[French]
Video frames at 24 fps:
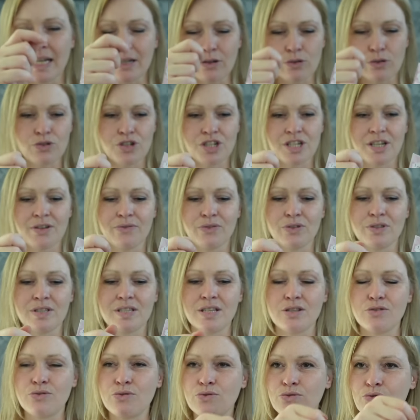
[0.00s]
accrochez votre
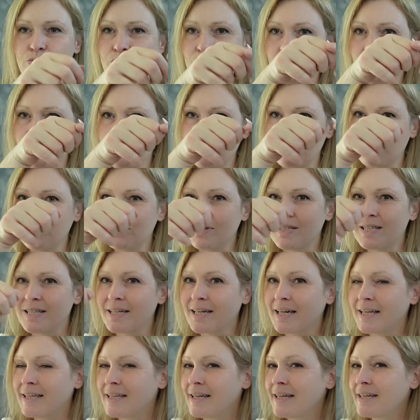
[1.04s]
tissu dessus, puis vous
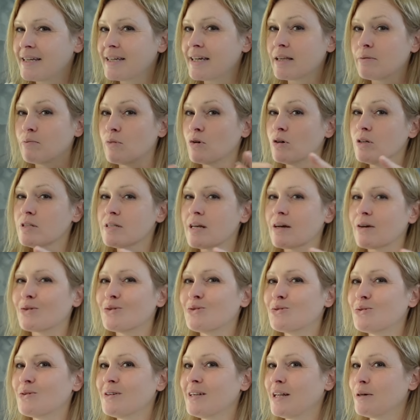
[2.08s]
tirez délicatement et ça
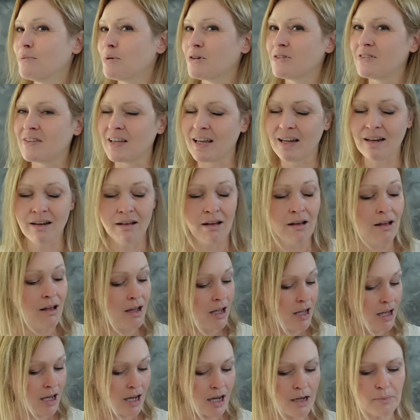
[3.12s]
retourne la bretelle.
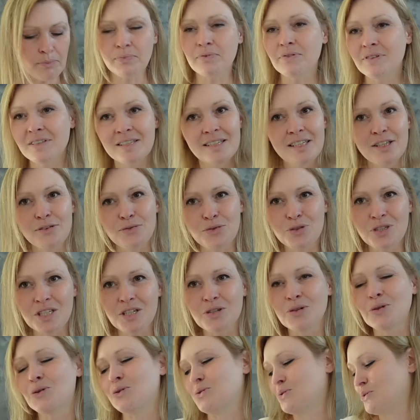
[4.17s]
Hop, ni vu
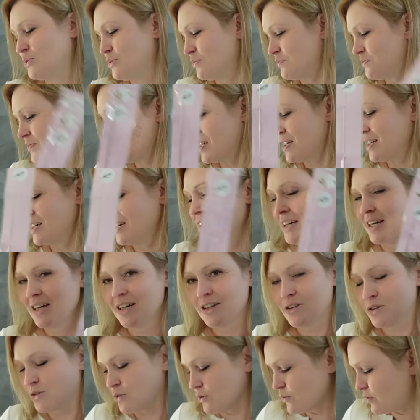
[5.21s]
ni connu.
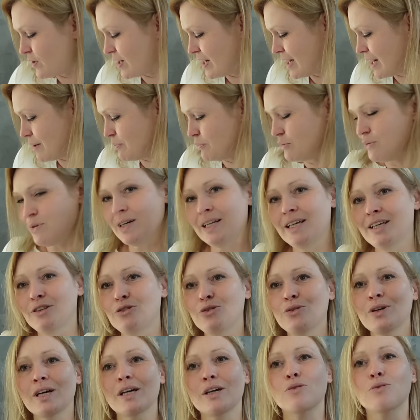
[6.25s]
Donc voilà pour les
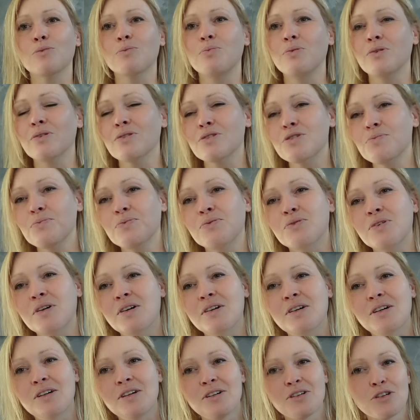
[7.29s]
deux récompenses
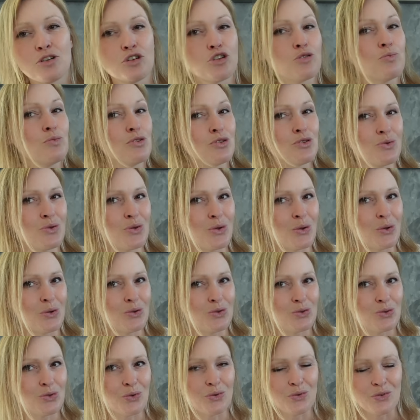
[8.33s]
pour, euh, que je me suis
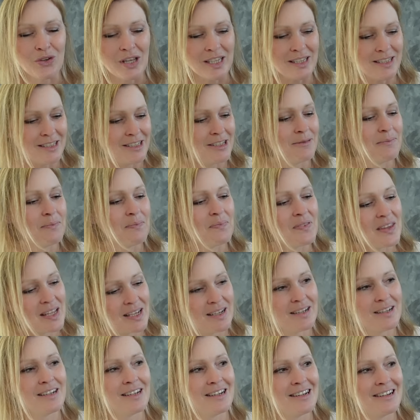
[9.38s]
auto faite
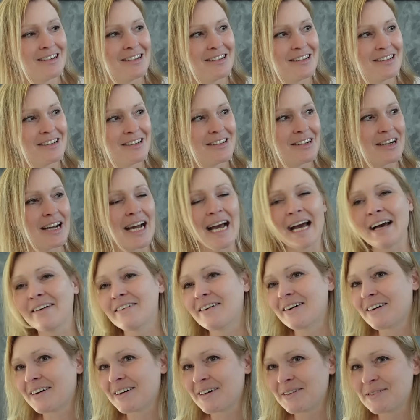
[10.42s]
euh,
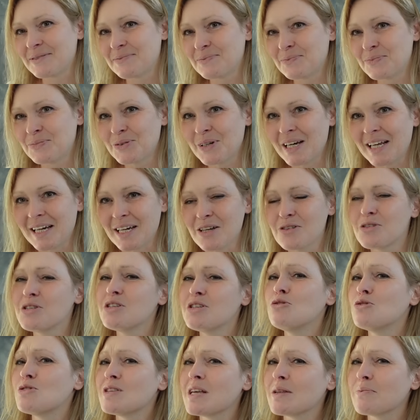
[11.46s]
pour la
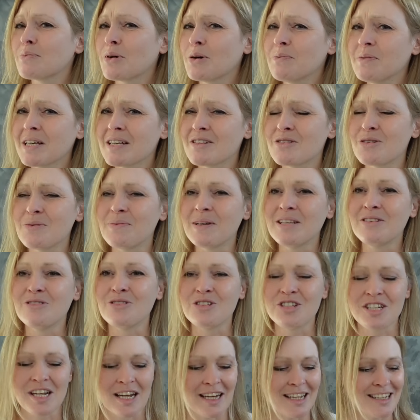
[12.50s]
réussite de cette première semaine
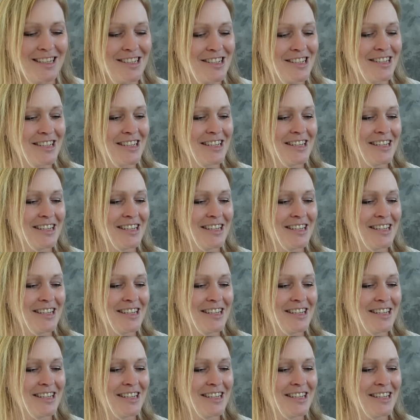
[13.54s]
de challenge.